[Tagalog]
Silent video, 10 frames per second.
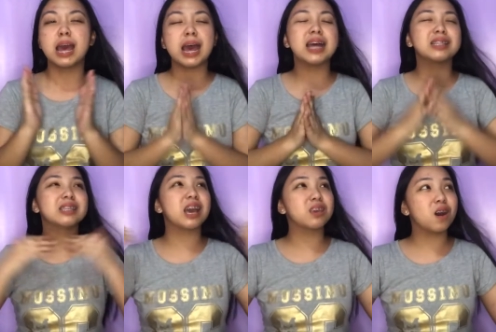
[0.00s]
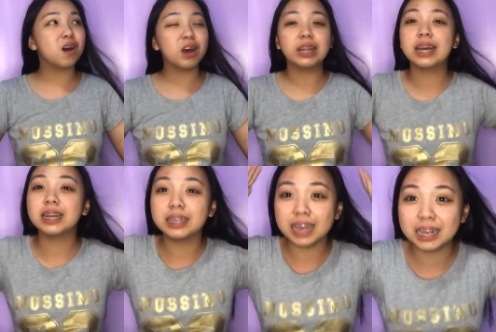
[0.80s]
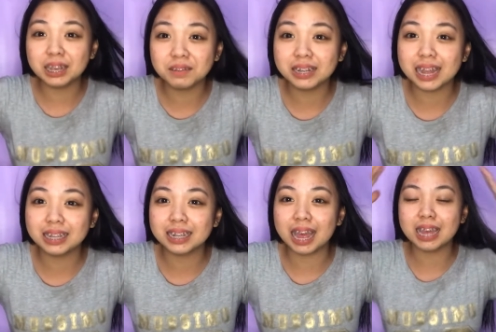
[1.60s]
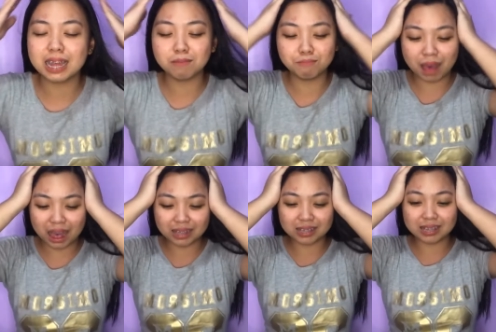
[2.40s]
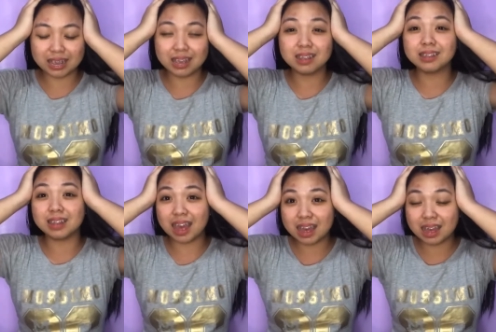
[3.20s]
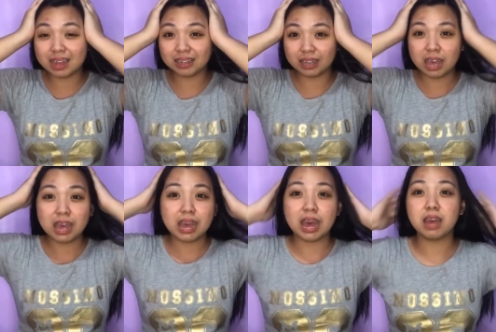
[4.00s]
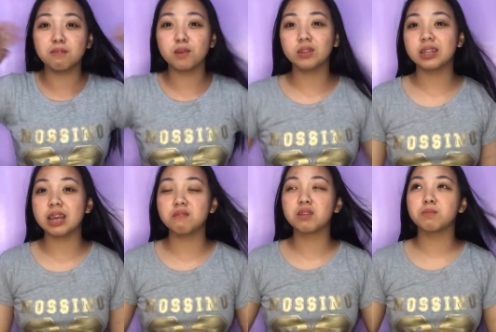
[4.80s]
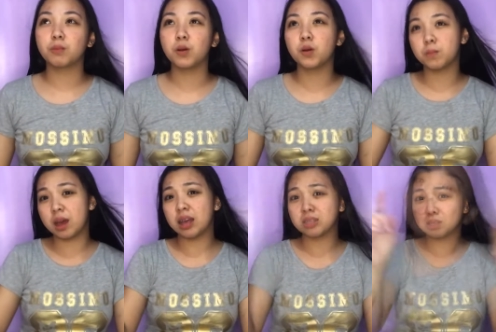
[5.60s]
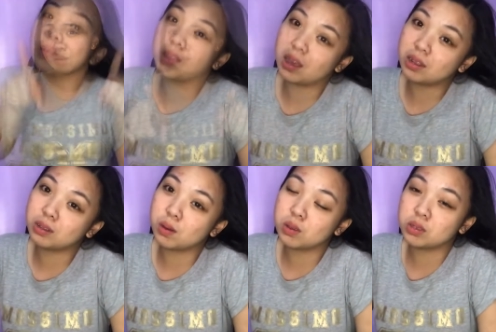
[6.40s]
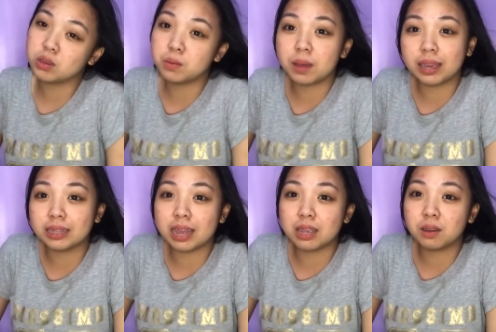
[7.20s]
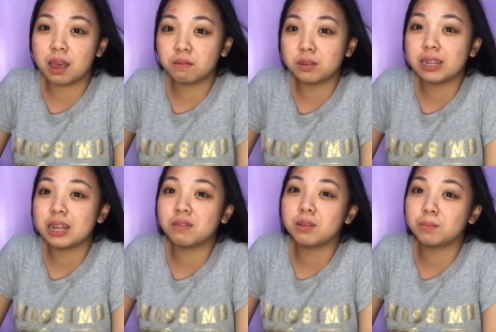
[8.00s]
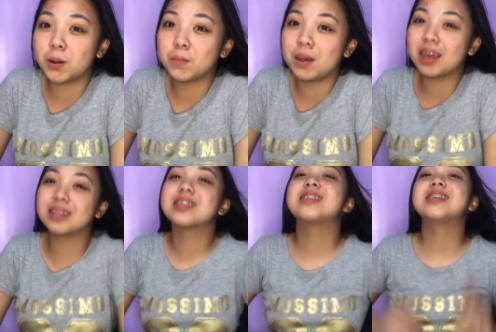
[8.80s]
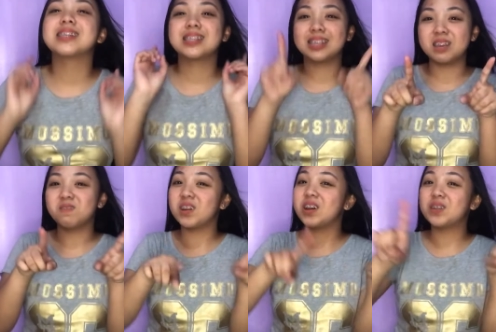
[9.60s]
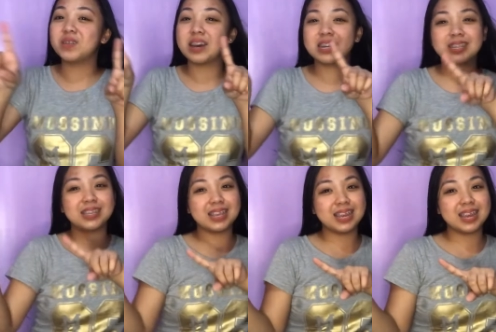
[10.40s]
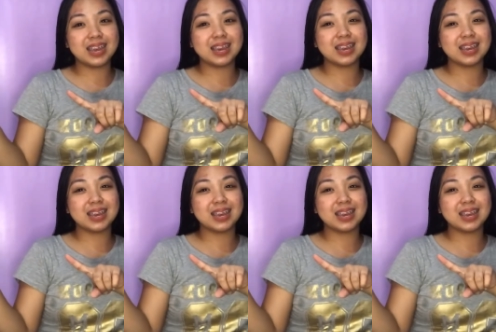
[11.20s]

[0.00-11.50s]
At ngayon, ang gagawin natin ay unboxing ng iPhone 11 Pro Max. So, yon kung gusto nyo makita yung iPhone 11 Pro Max, just keep on watching. So,